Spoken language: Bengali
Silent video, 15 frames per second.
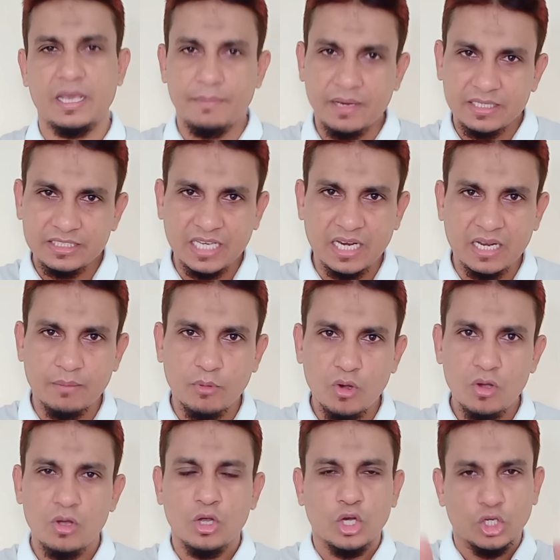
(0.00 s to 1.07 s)
এবার জানাবো
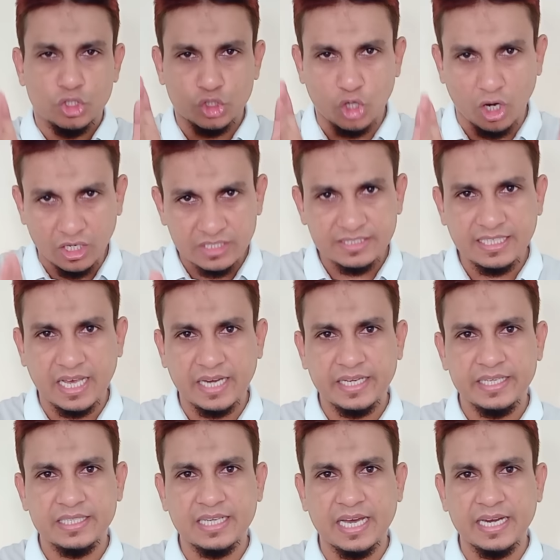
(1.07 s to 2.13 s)
শর্ট
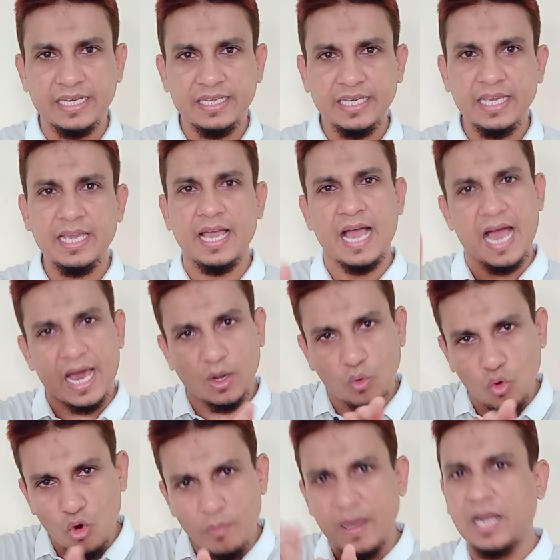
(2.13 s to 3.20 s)
সার্কিট কারেন্ট কি আর
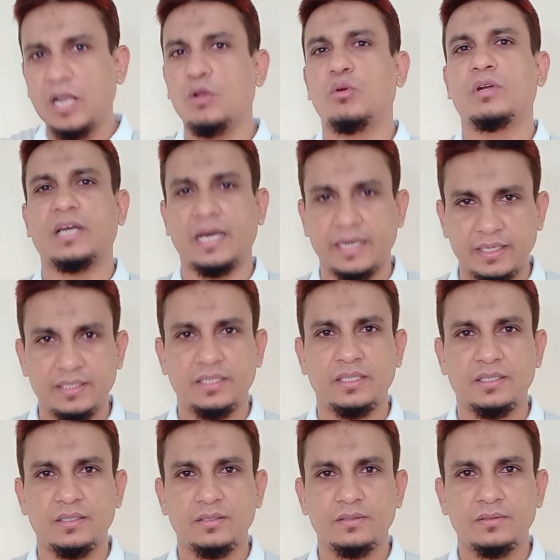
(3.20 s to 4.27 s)
ওভারলোড কারেন্ট কী